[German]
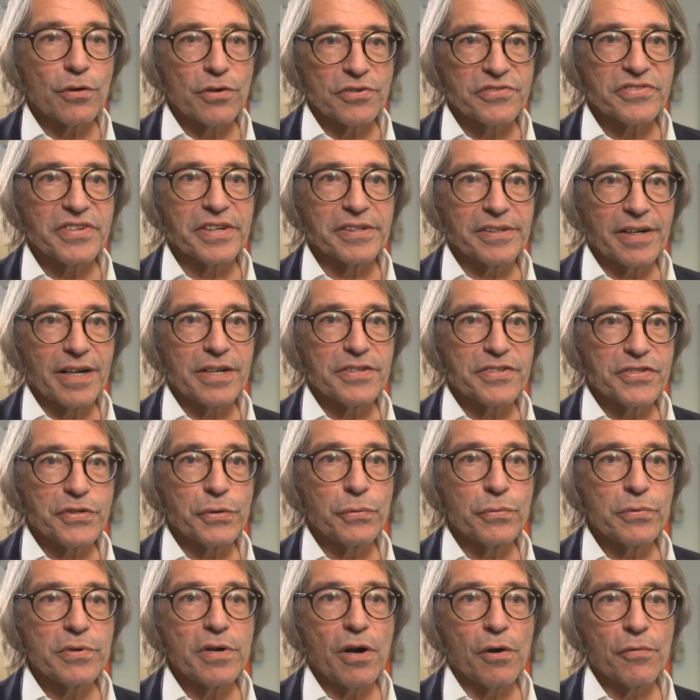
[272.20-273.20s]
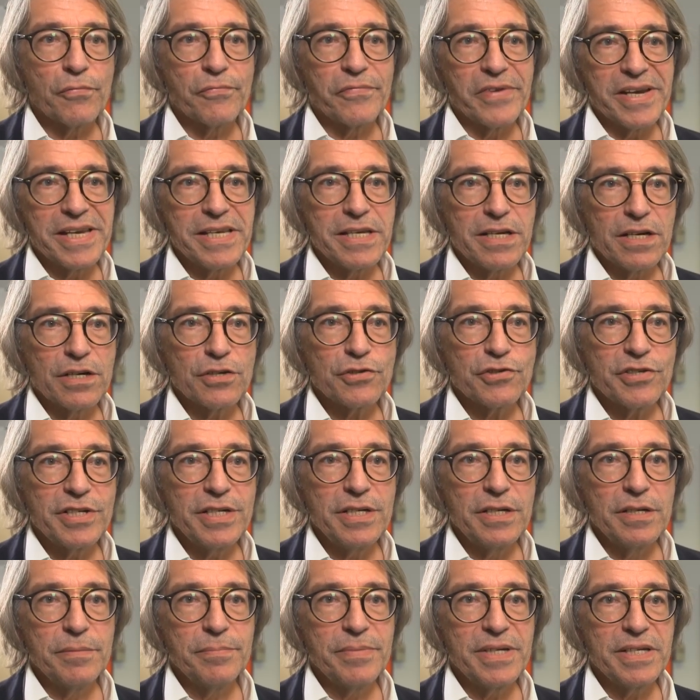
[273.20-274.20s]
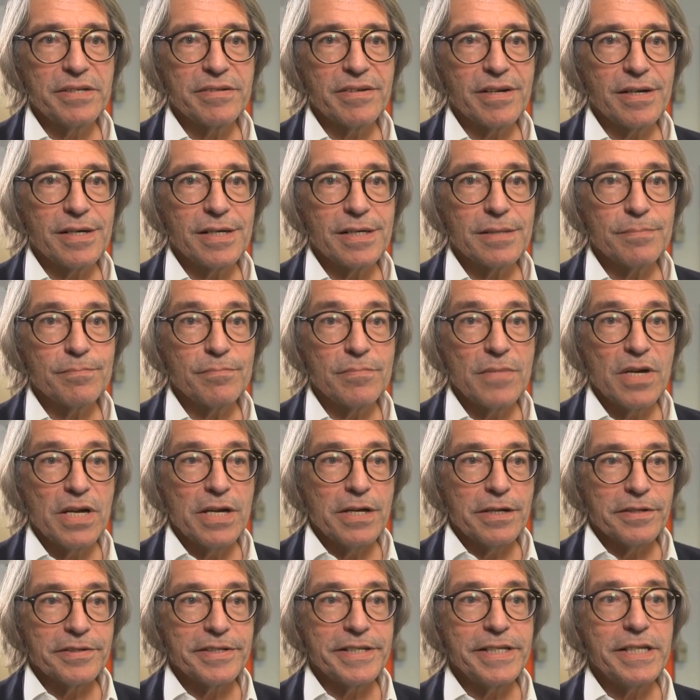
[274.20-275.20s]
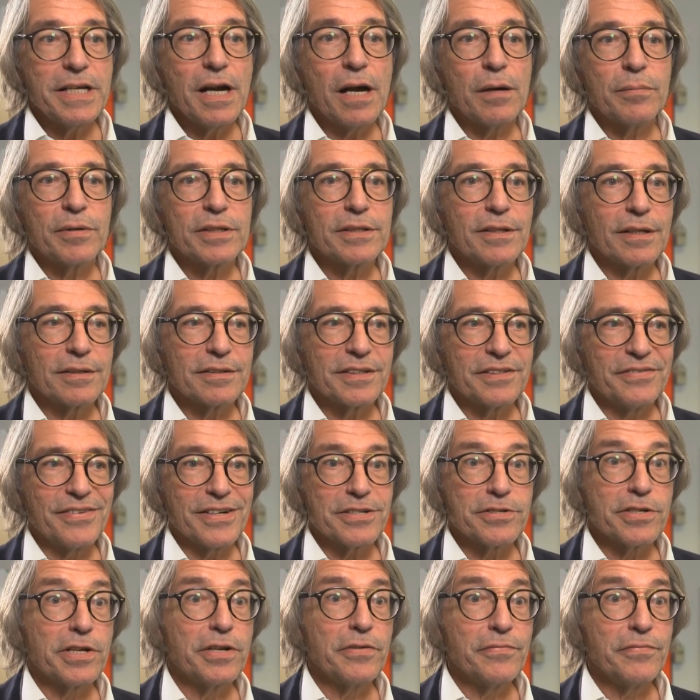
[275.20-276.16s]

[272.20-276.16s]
Konzentration auf weniger Skigebiete haben, die aber dann quasi